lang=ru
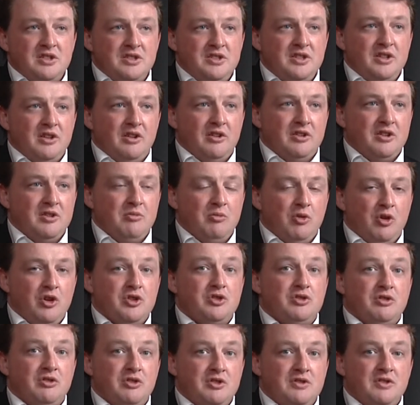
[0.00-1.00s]
сделать. Тем более,
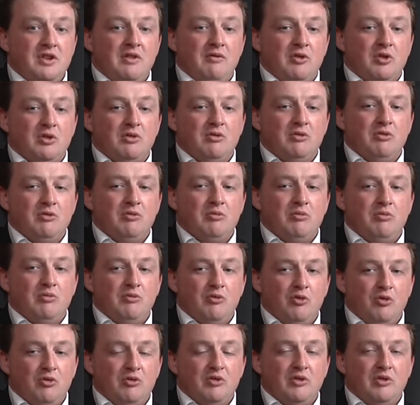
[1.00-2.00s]
что действительно вот у,
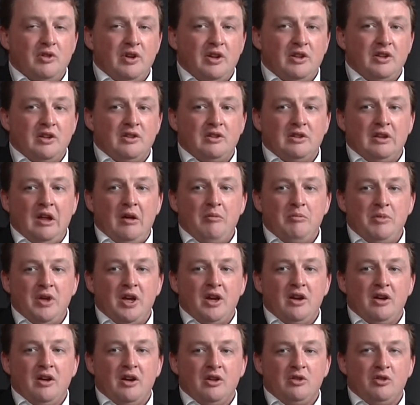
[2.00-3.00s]
это та
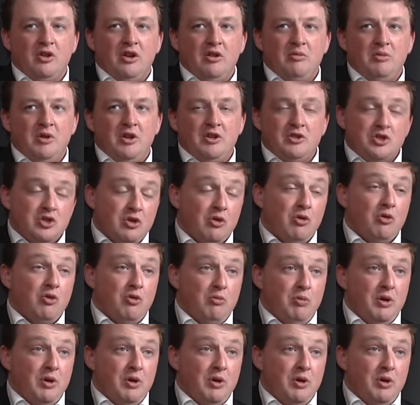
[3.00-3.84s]
мера, которая имеет широкую